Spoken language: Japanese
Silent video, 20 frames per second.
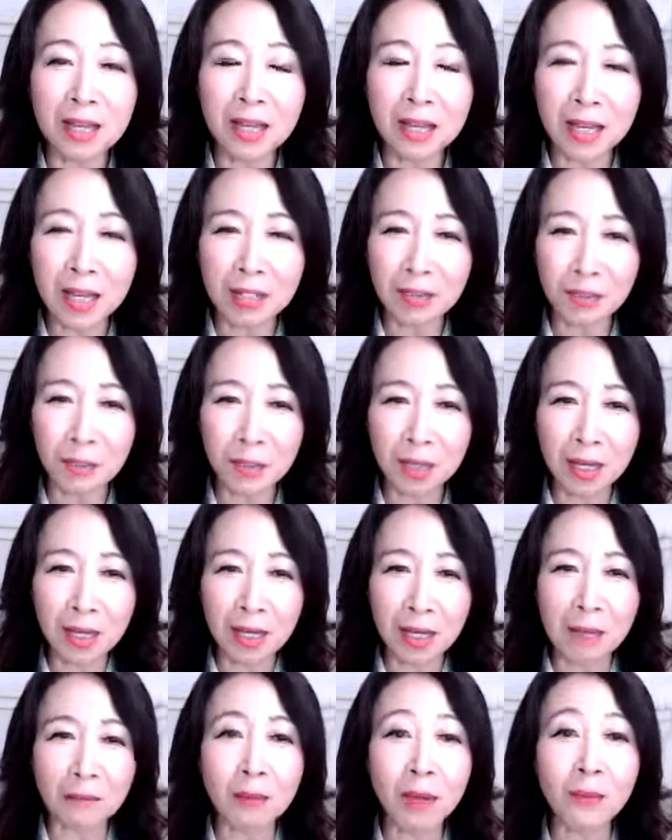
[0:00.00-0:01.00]
あの、
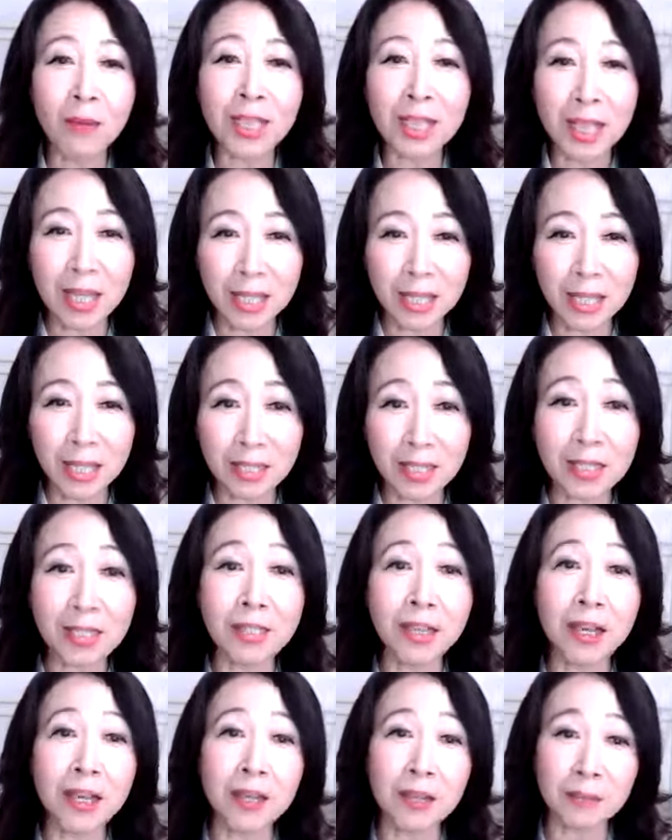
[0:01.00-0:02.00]
構わない方
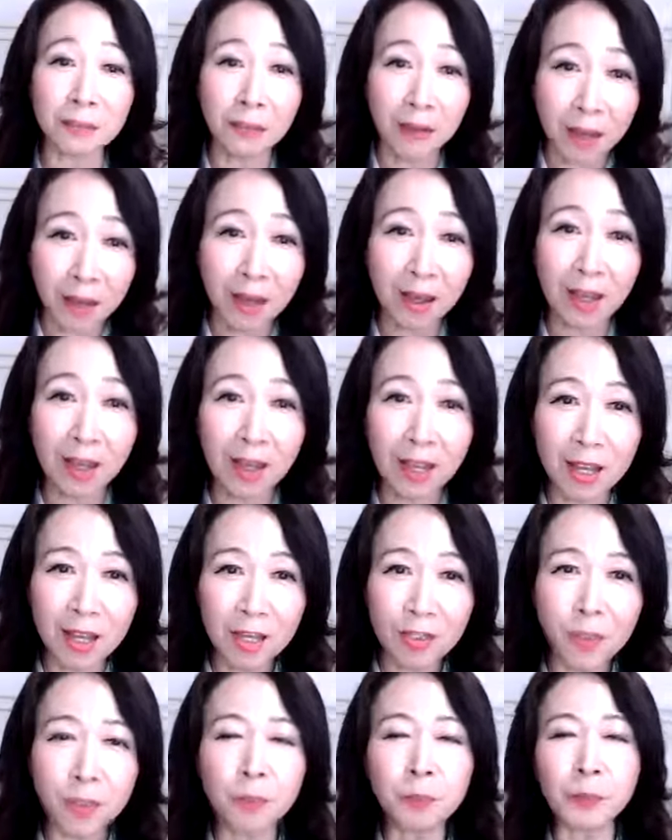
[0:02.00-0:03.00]
であれば、
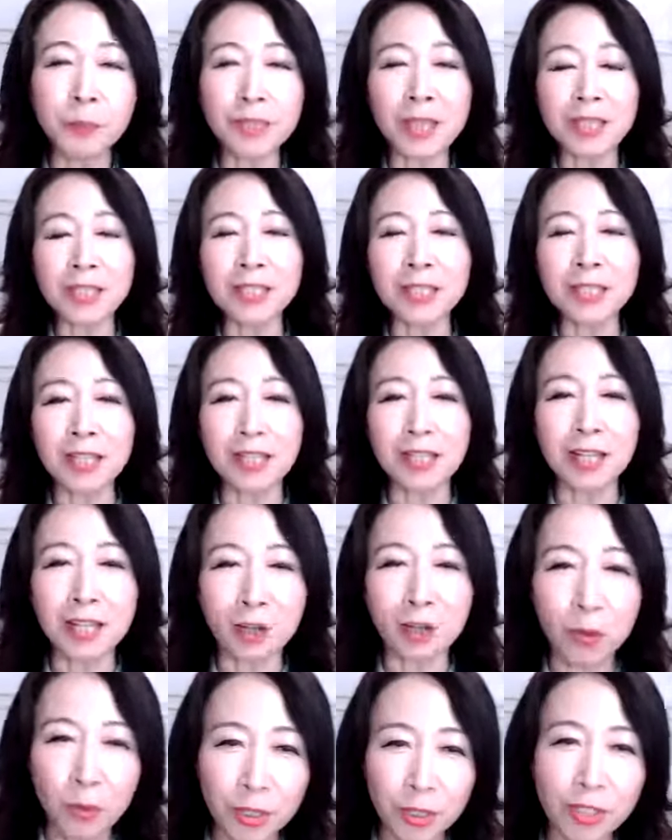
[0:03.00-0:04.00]
よっぽどあなたがなん
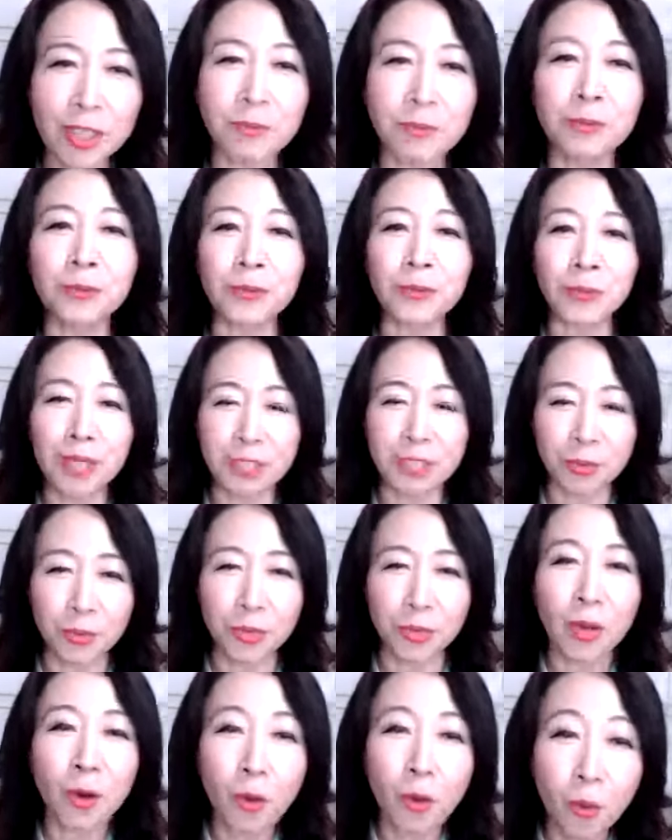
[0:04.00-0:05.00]
かホリエモンとかそう
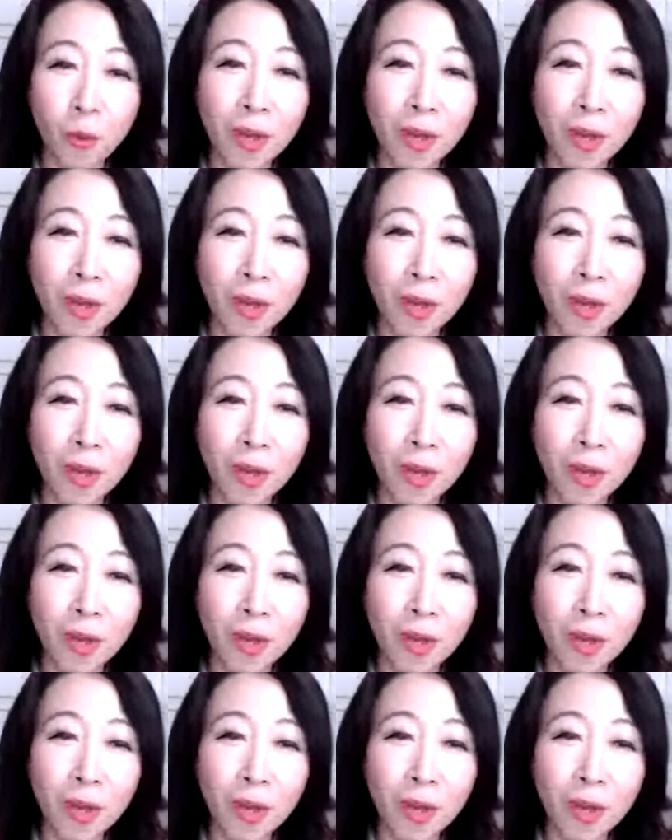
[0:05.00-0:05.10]
いう大